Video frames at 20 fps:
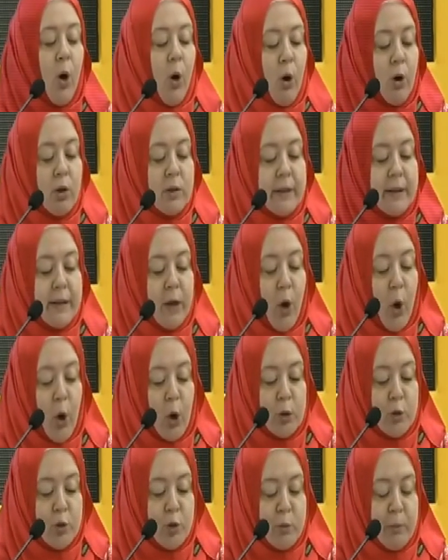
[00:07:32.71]
Onları
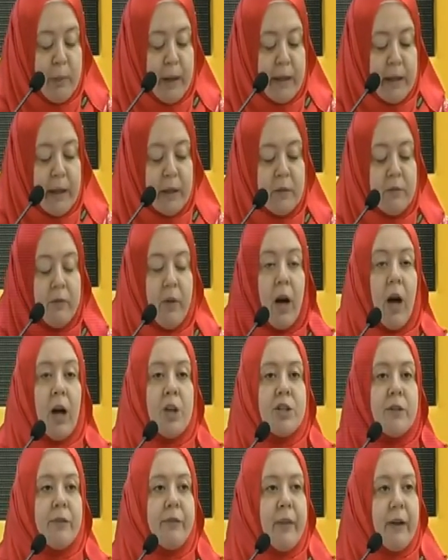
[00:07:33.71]
öldürmenin
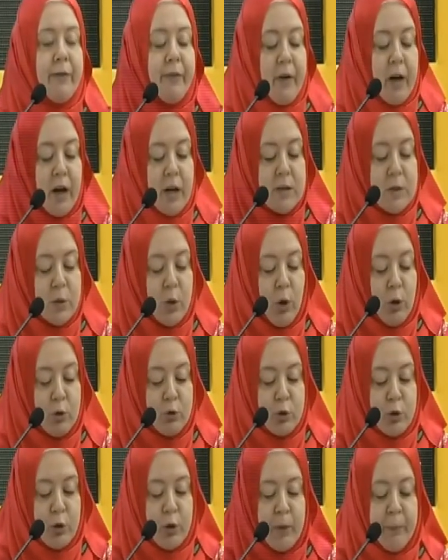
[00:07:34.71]
vacip ve farz
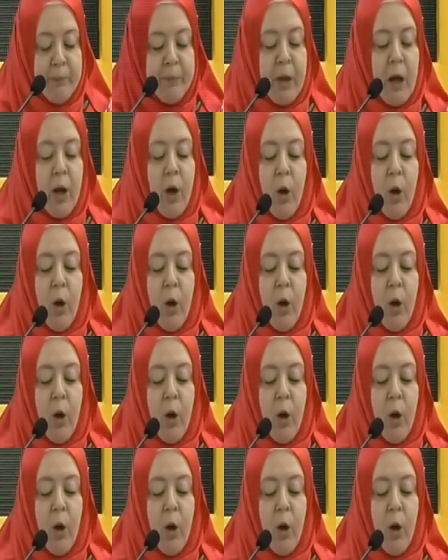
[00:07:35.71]
olduğu,